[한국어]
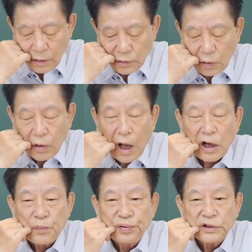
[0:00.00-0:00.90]
또
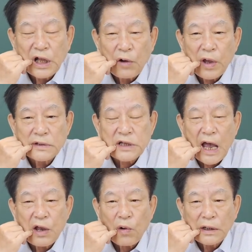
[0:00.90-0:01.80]
아까 부리다 외에
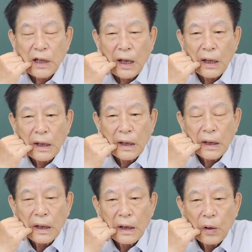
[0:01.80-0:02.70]
사용하다
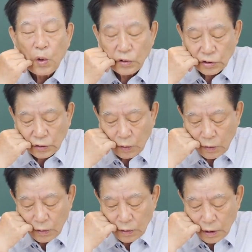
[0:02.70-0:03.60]
이런
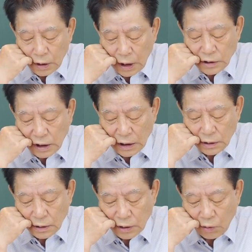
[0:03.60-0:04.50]
뜻도
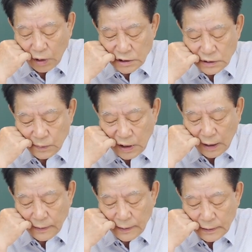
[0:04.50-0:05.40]
해석하는 경우가
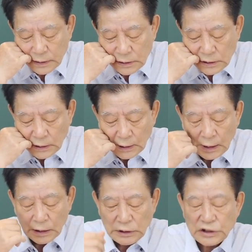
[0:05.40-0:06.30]
있습니다.
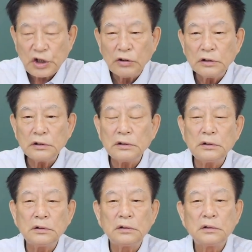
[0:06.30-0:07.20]
근데
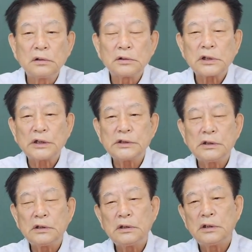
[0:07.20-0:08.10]
저는 사실
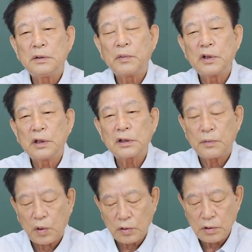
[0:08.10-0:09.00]
뭐 여기에
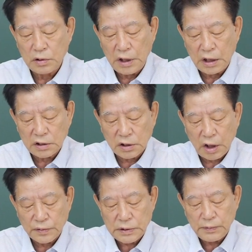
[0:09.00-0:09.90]
본의에는 그게
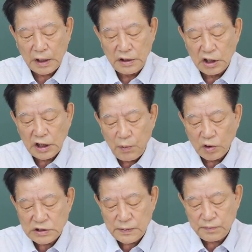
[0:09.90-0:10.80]
없습니다. 이렇게 보고
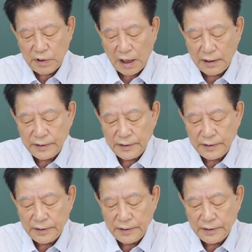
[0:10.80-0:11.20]
싶습니다.